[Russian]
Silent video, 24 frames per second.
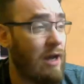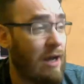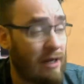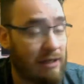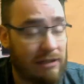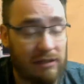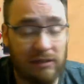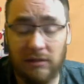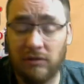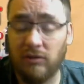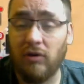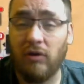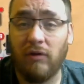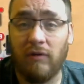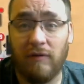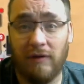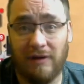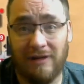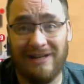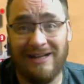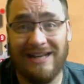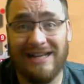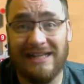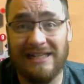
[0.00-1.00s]

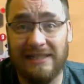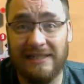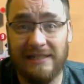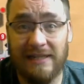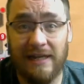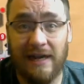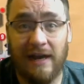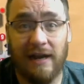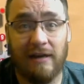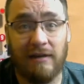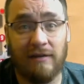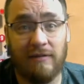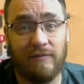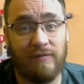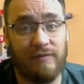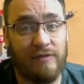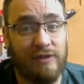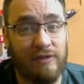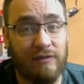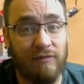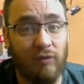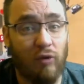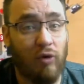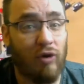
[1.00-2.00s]
Основа, костяк
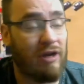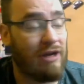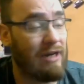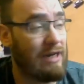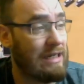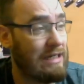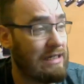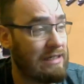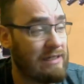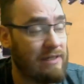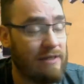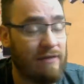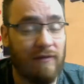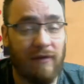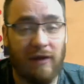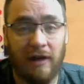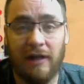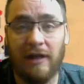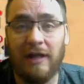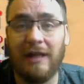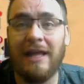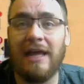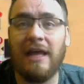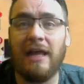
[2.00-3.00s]
всего коллектива –